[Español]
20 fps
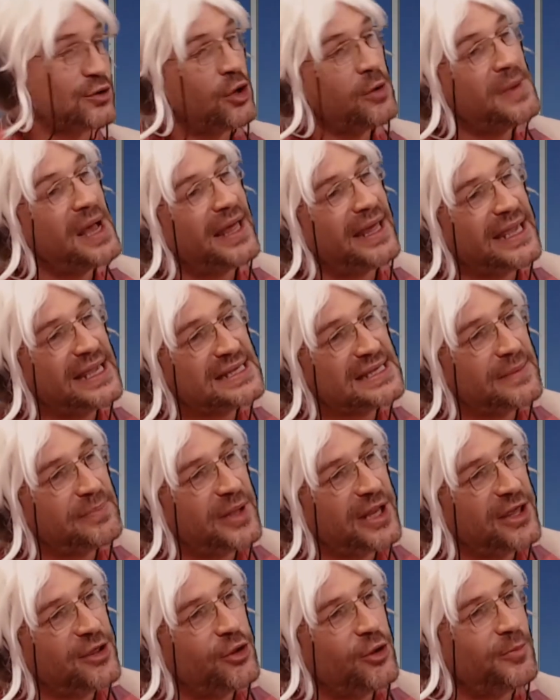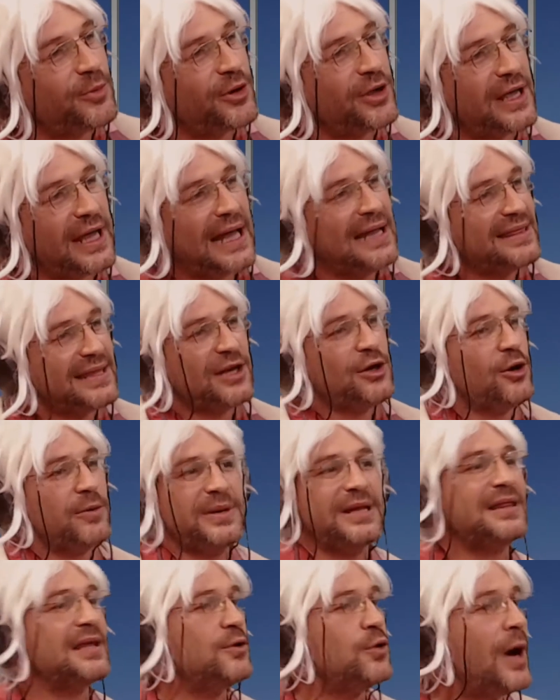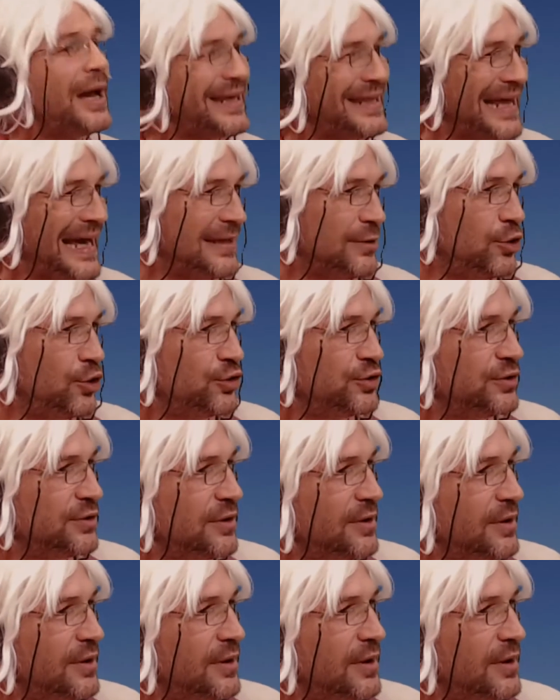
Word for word: toma ese periodo porque anteriormente no hay datos.